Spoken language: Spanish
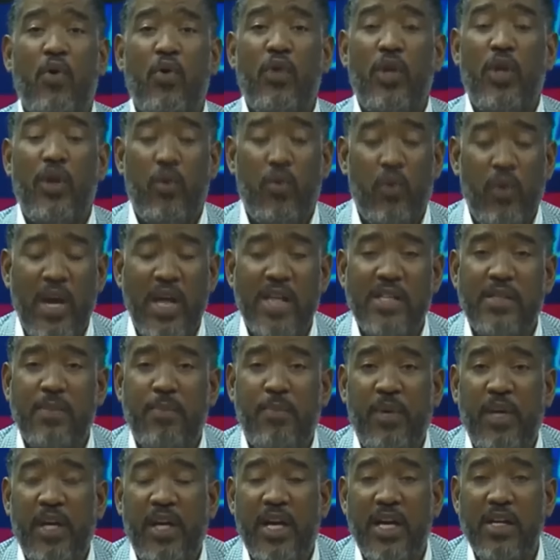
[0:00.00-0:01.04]
ninguna
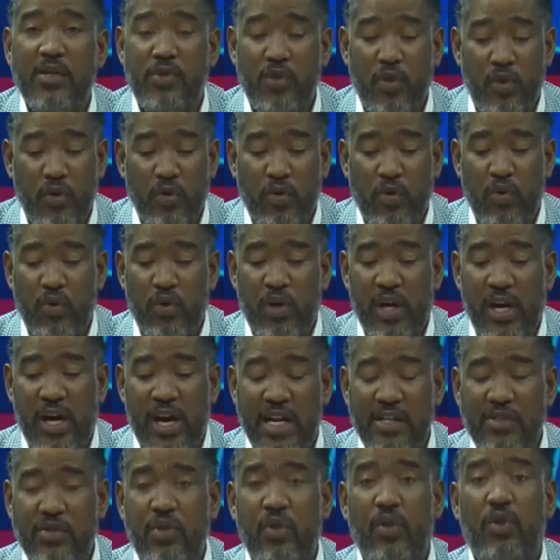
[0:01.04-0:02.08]
explicación con
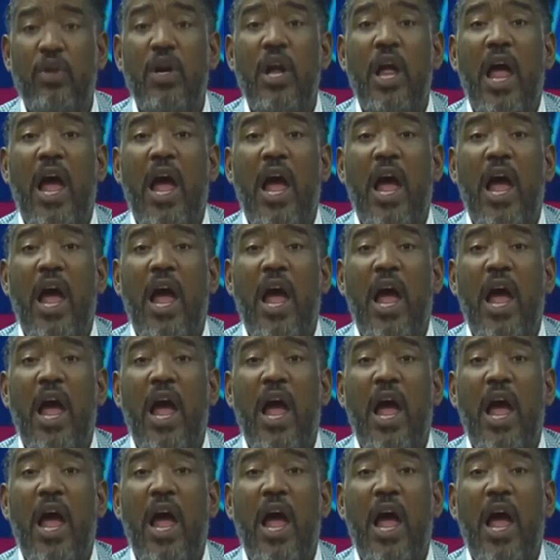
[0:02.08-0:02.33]
relación